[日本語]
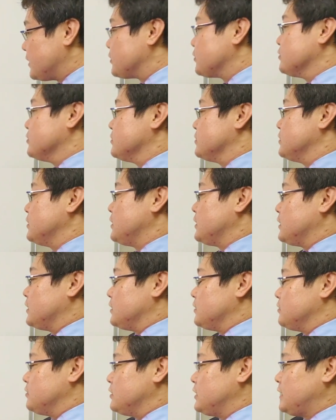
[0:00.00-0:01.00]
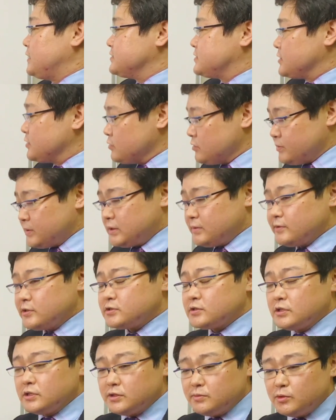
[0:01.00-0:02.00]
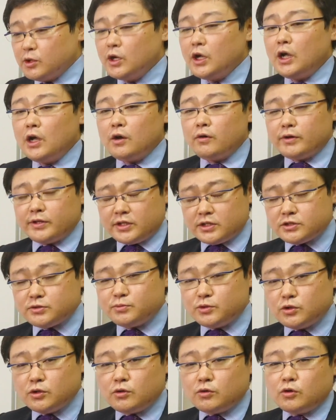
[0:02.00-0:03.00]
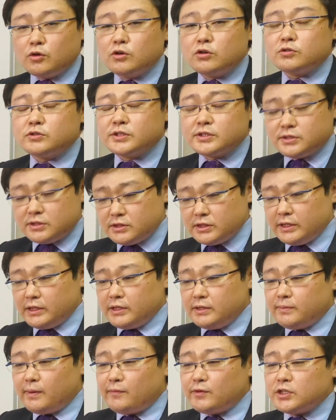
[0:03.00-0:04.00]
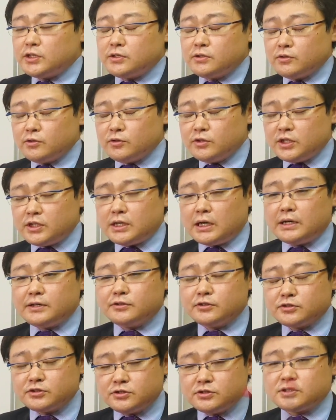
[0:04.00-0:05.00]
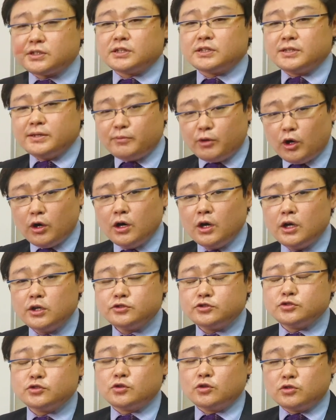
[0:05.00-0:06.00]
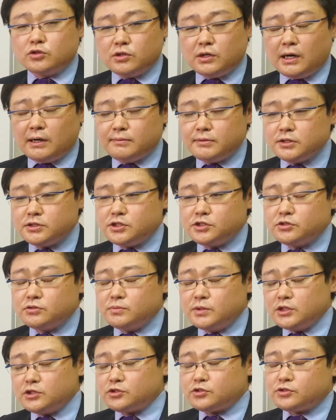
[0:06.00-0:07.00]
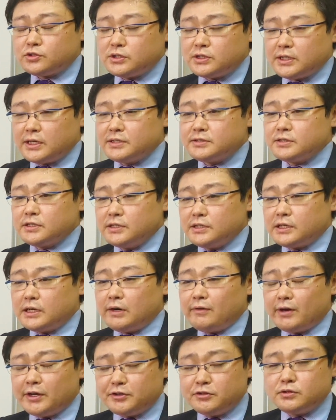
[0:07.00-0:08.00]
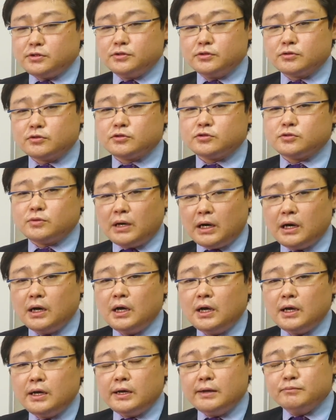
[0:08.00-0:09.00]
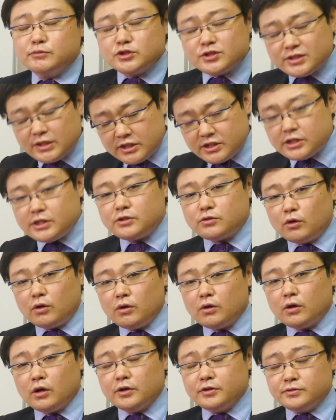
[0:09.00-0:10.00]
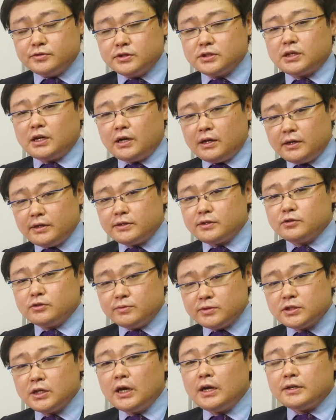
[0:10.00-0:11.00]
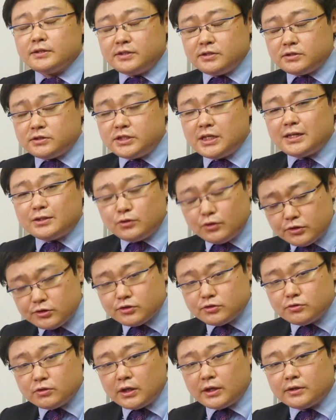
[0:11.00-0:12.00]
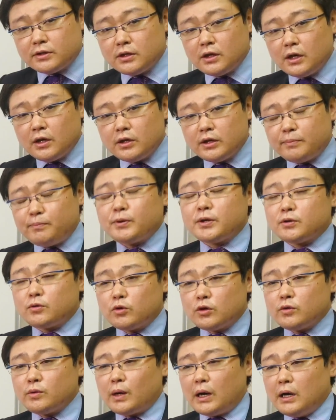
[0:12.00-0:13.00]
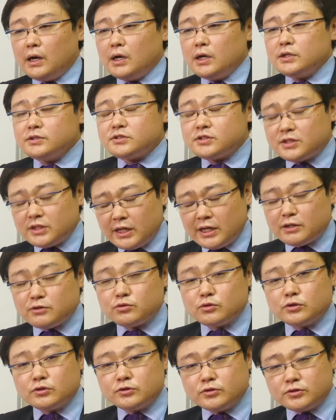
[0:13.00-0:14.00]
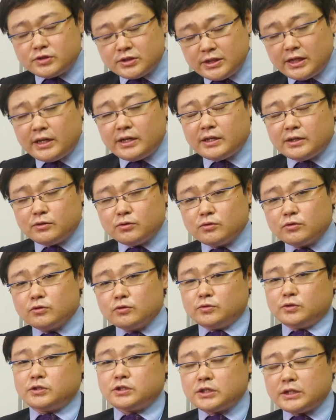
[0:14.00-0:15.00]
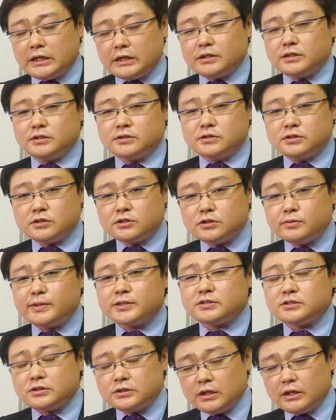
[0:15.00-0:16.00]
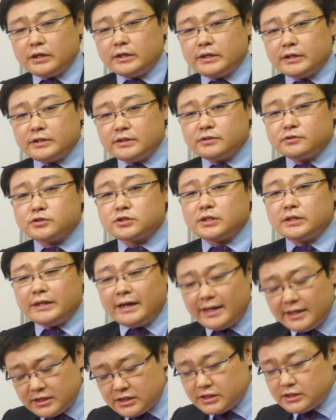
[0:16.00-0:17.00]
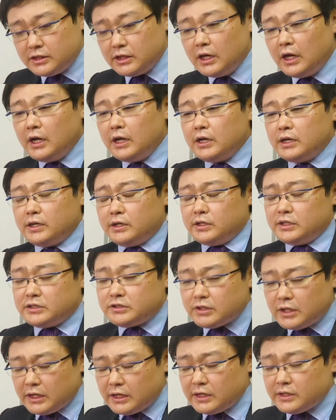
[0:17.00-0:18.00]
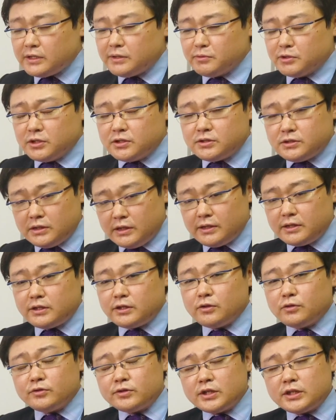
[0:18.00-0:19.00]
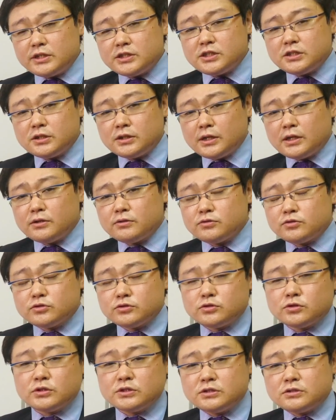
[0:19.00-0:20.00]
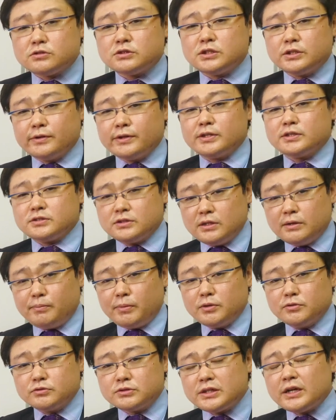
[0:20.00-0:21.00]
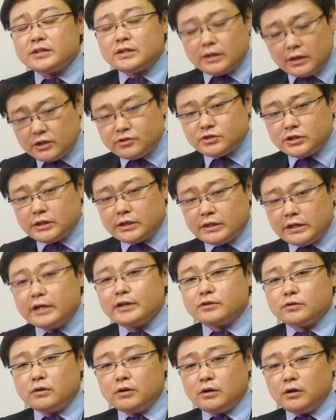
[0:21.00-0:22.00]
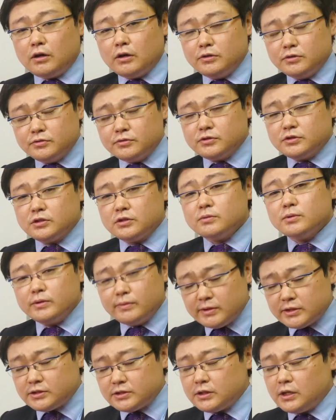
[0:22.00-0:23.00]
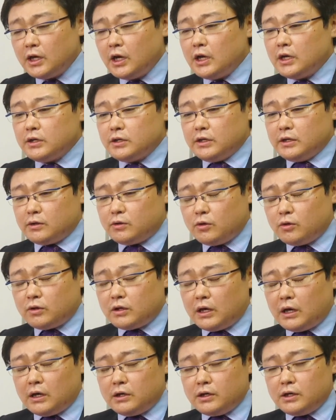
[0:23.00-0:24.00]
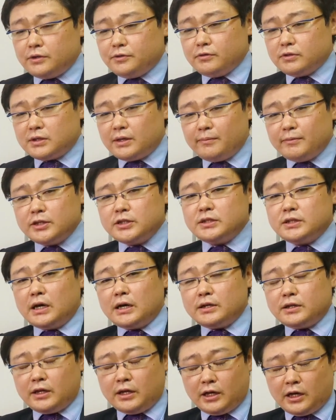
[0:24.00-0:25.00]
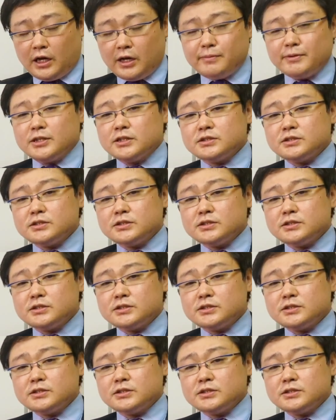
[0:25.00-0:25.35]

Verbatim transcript: というあの反省を述べてますけれども私も今後ですね今までのように関与し続けても中国が自由民主主義体制に変わるということは難しいというふうに考えております。でじゃあどうするのかやっぱりこれは付き合えるところと付き合えないところをしっかりですね区別しながらやっていくしかないしえいくらなんでもですね基本的人権の尊重についてはですねやっぱり訴えていかなくちゃいけないというふうに思います。え国家のためにあればで